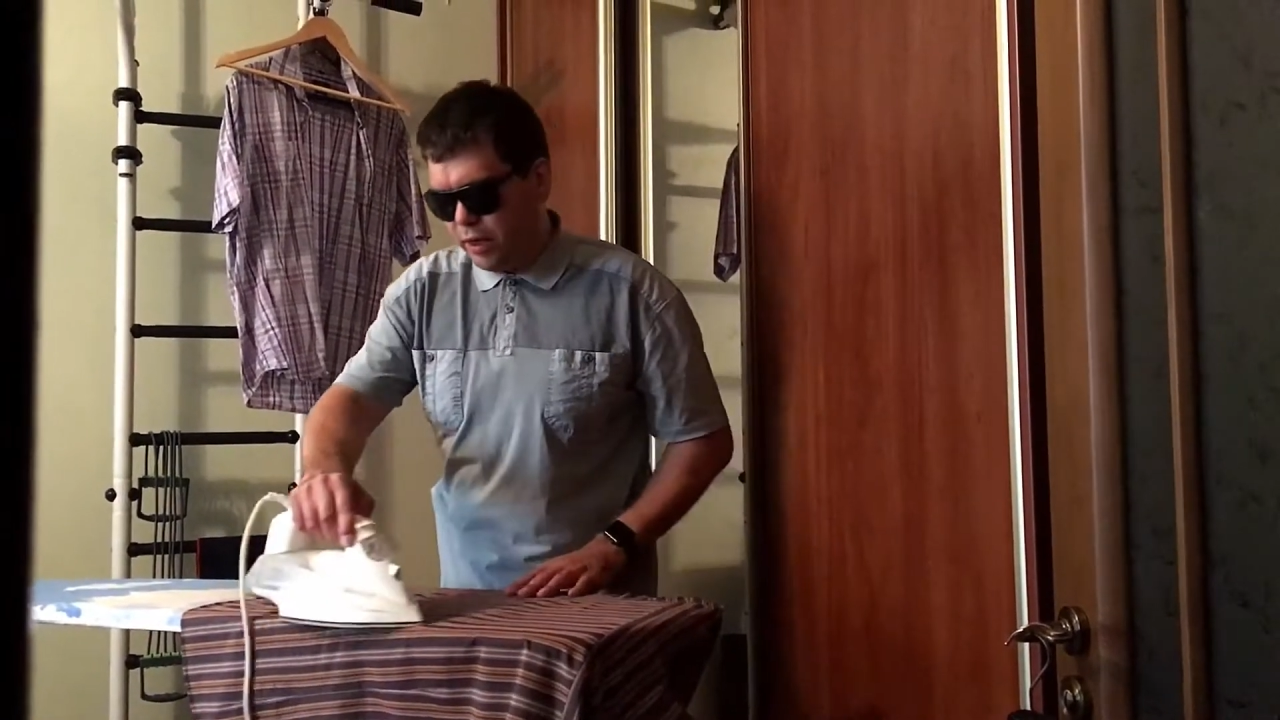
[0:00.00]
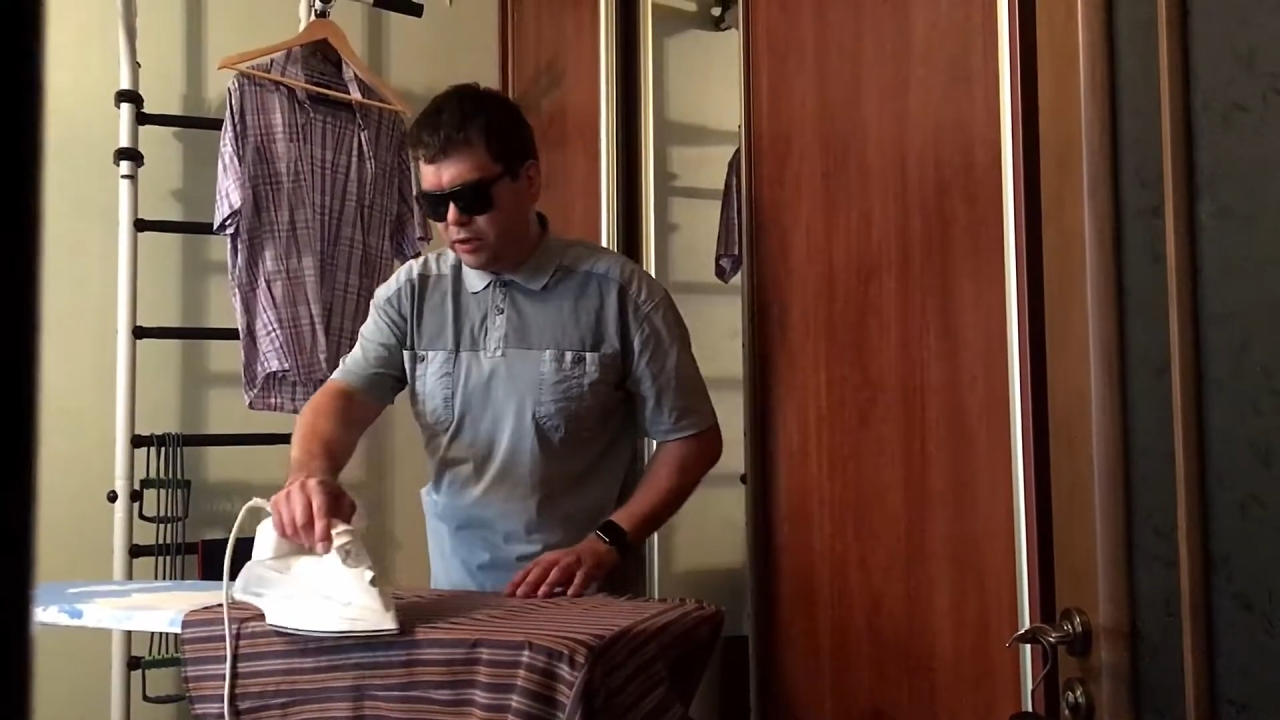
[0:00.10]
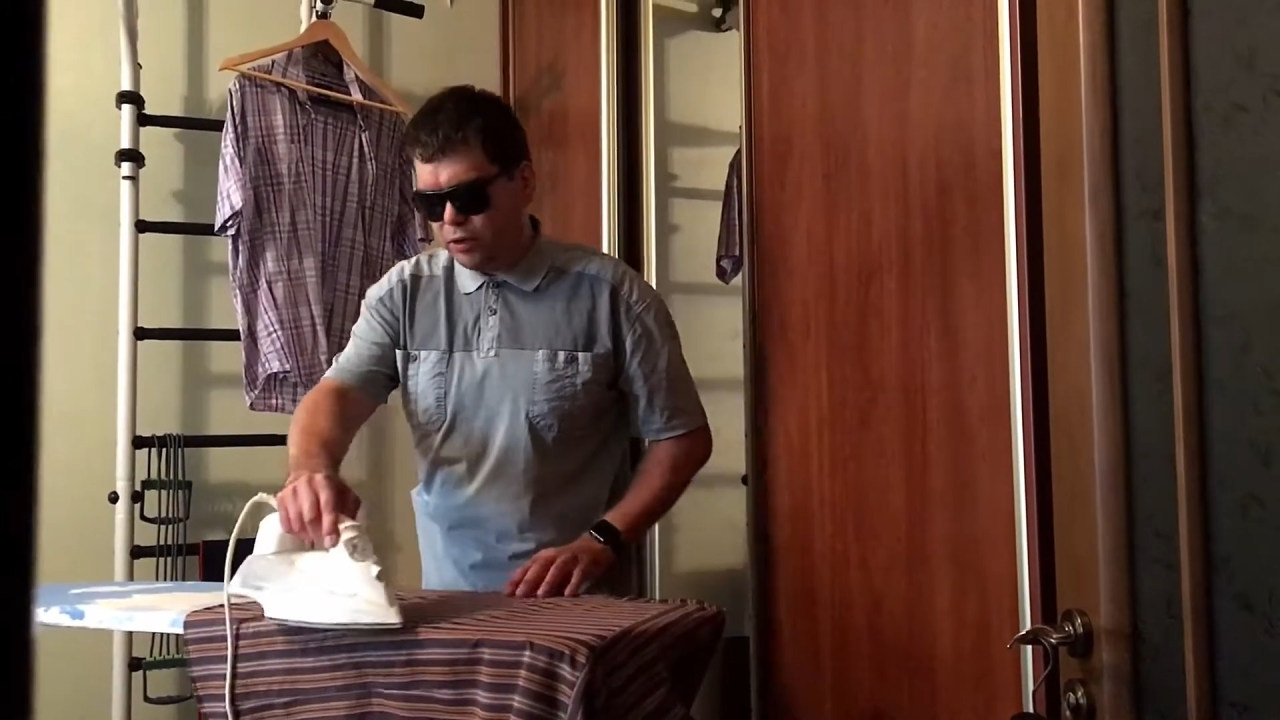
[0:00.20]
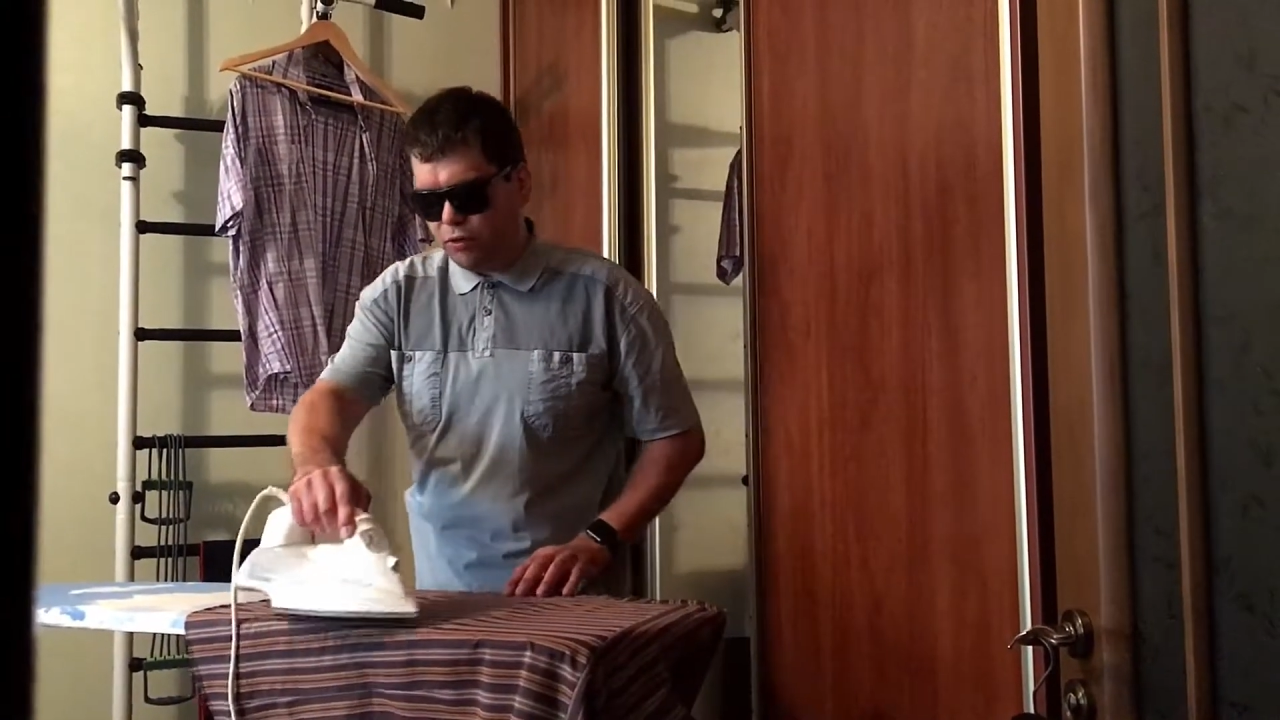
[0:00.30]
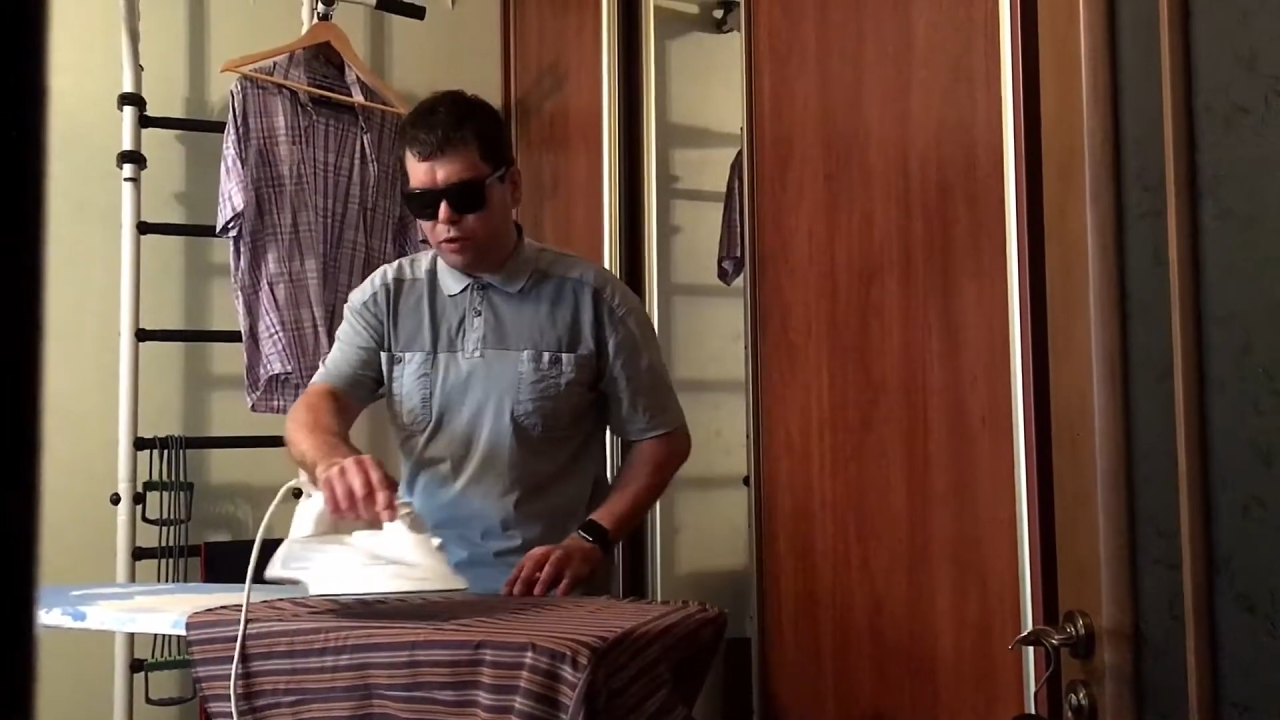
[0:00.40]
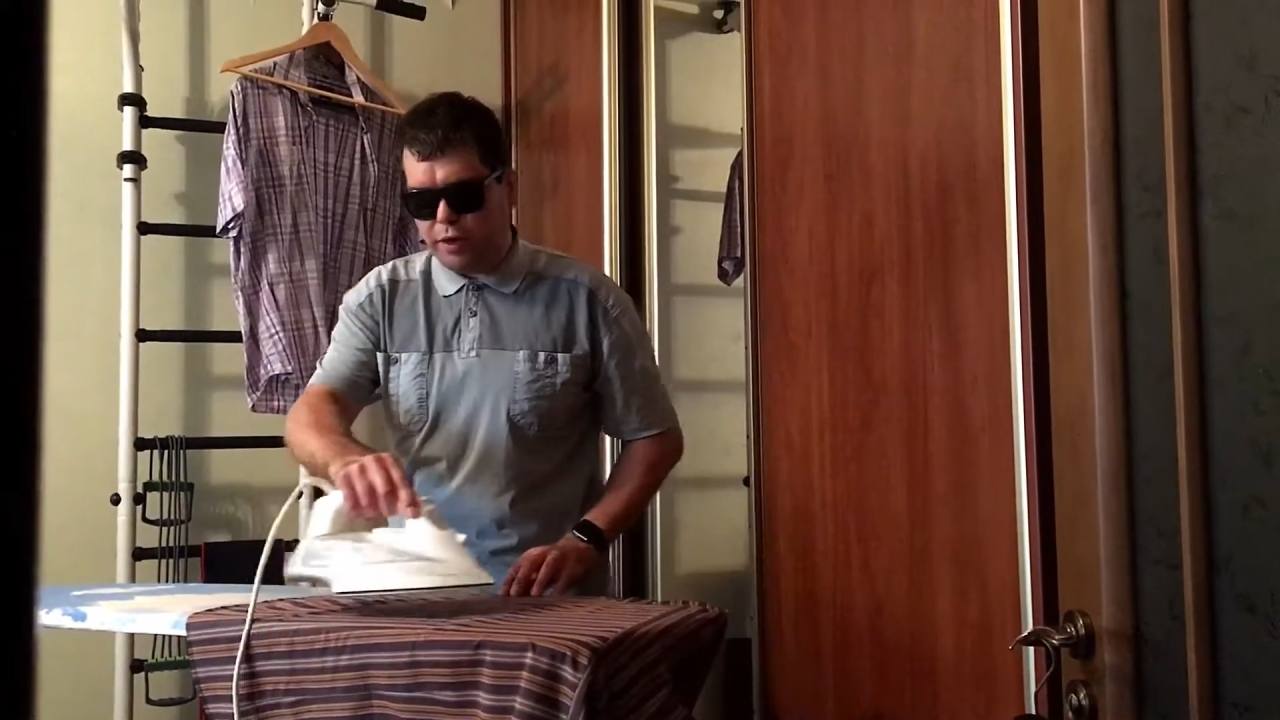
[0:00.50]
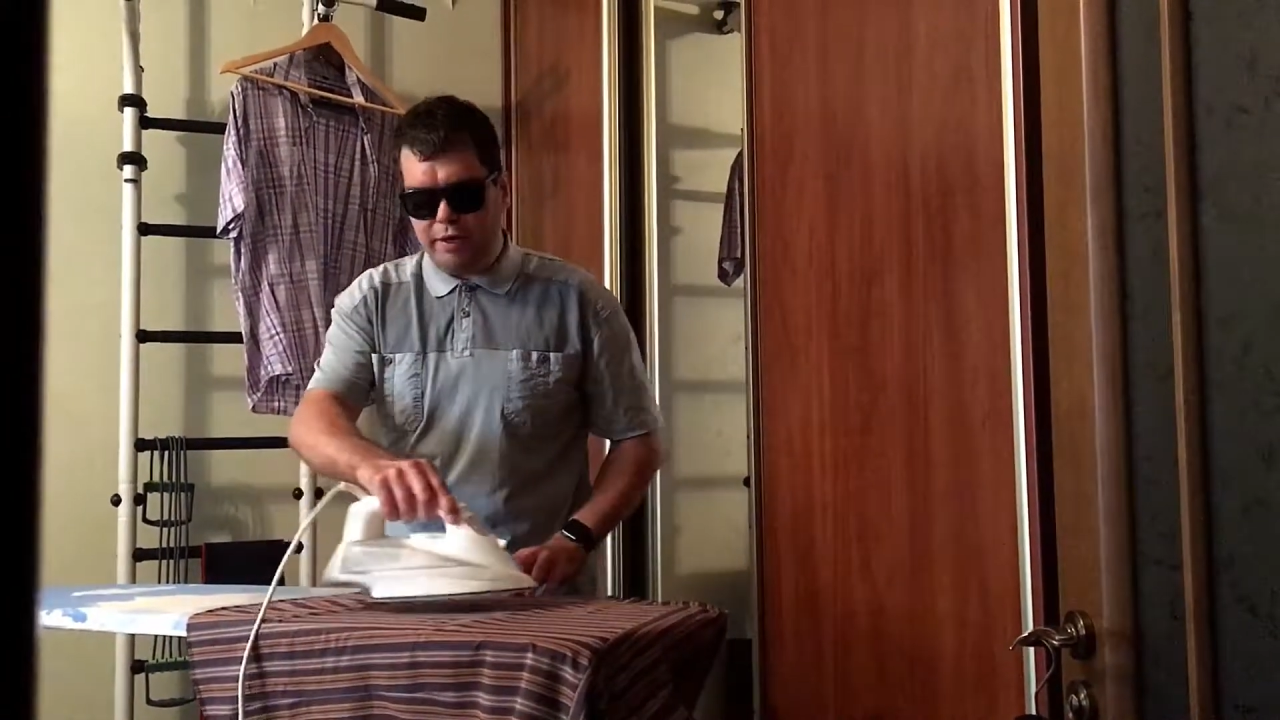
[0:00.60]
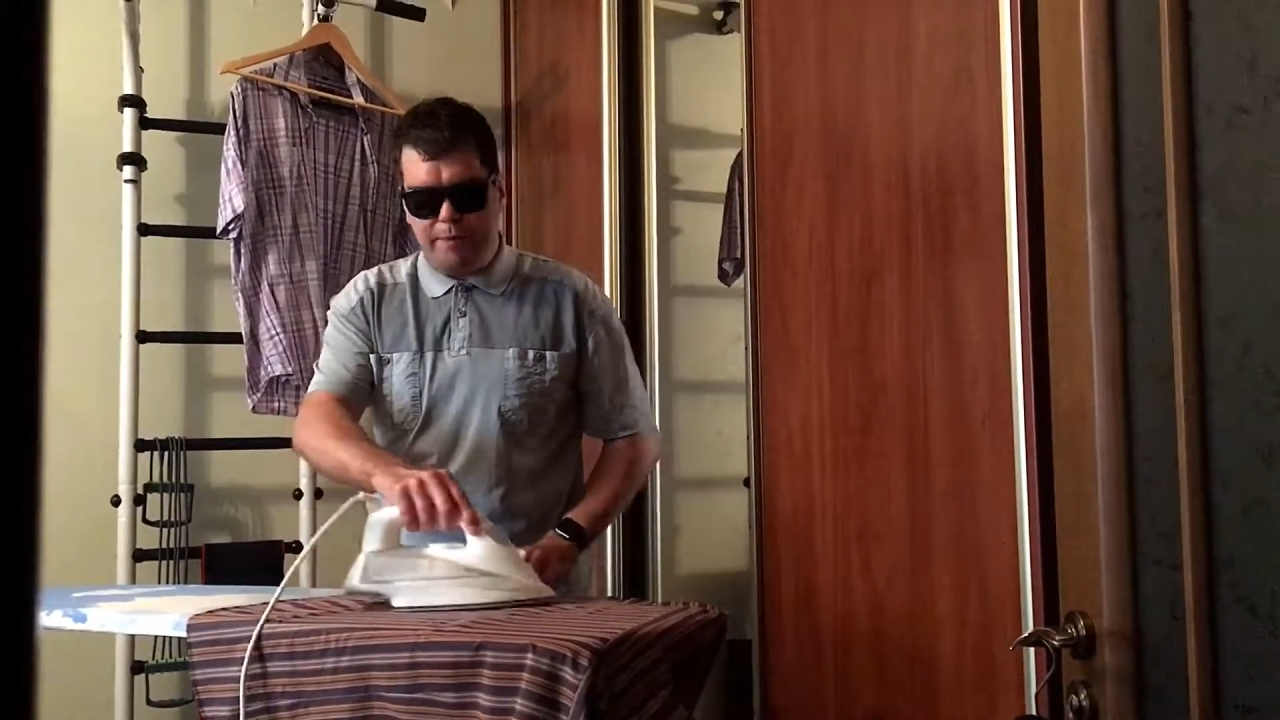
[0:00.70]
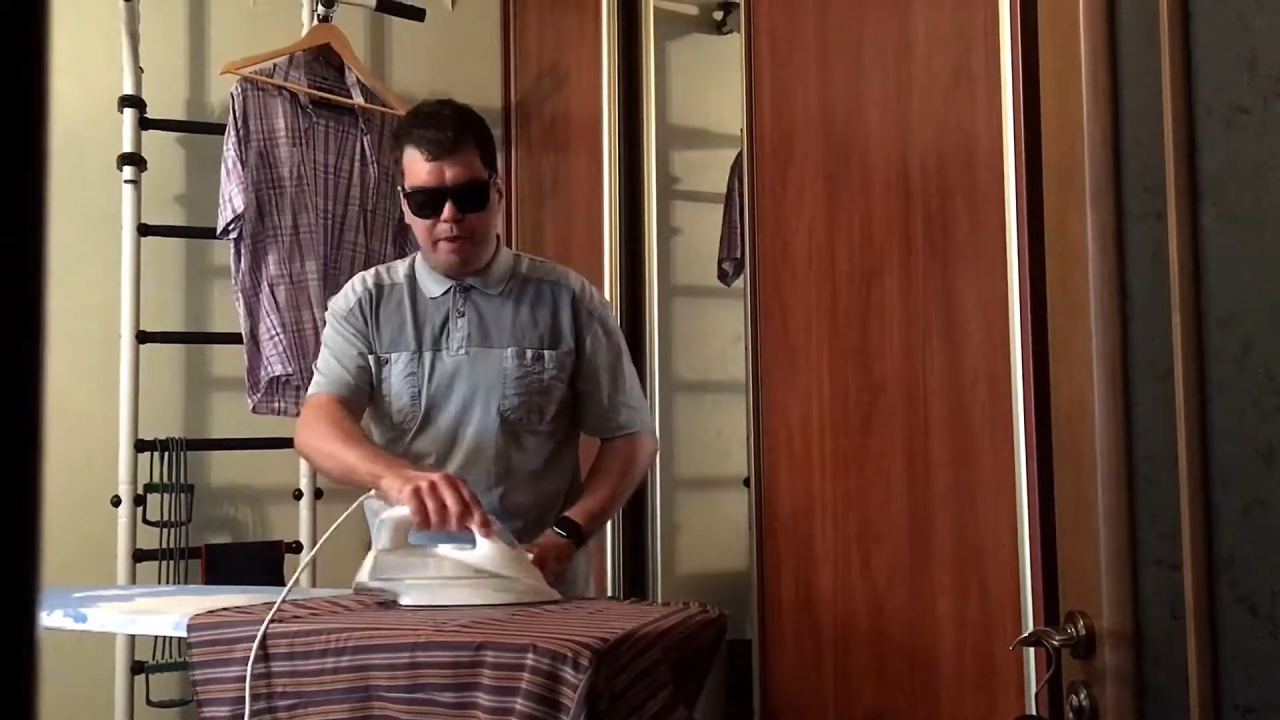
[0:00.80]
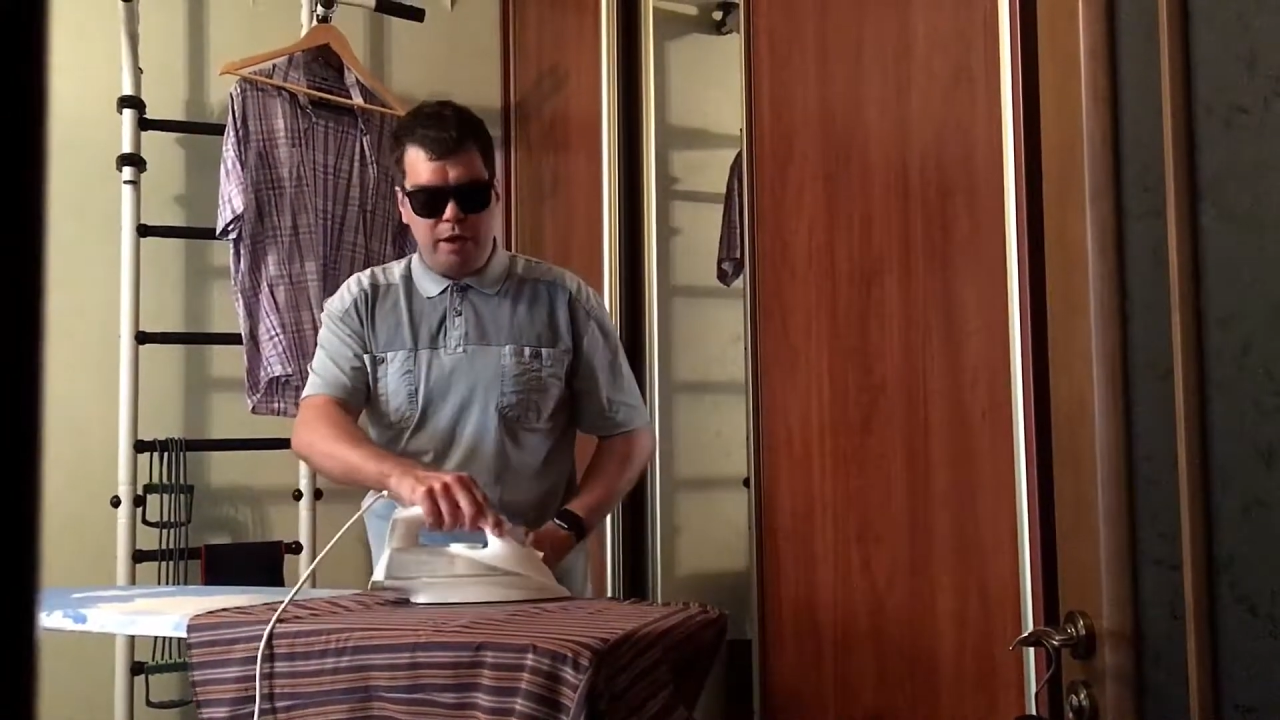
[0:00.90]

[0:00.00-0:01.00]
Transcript: разные другие